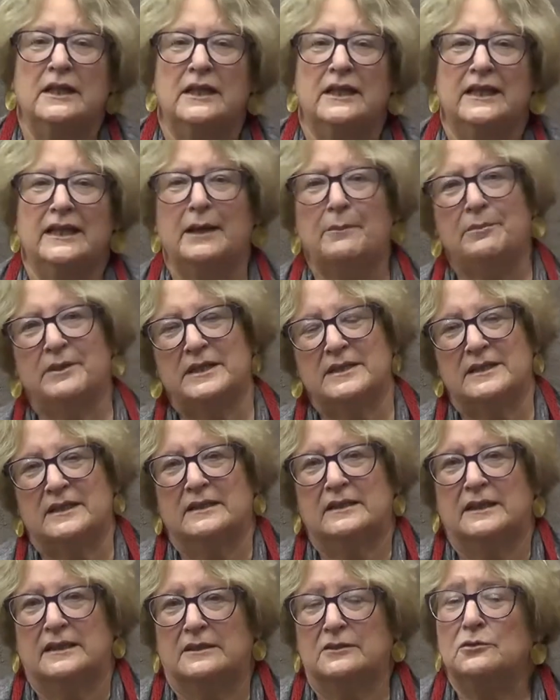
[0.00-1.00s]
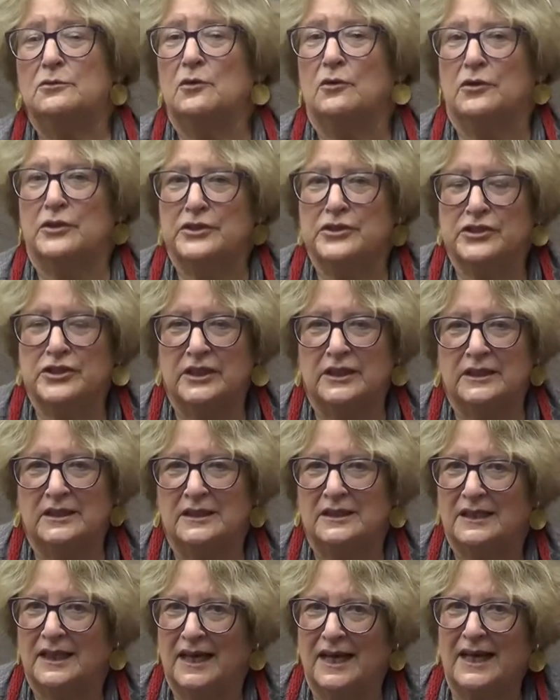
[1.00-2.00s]
e apresentando hoje
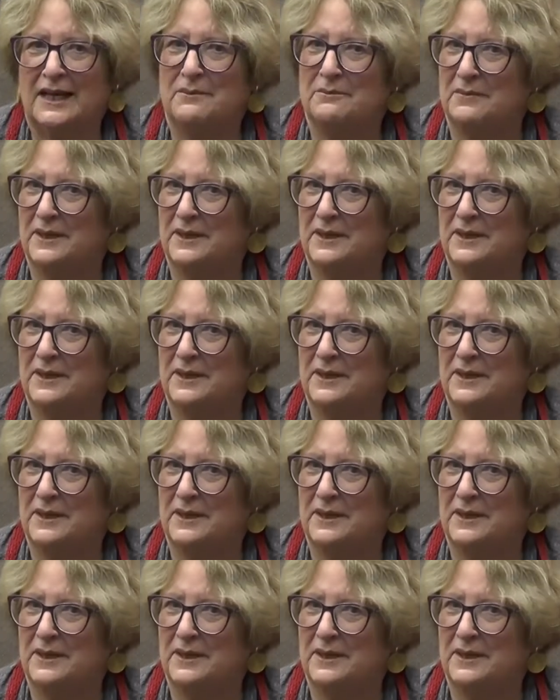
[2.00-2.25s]
a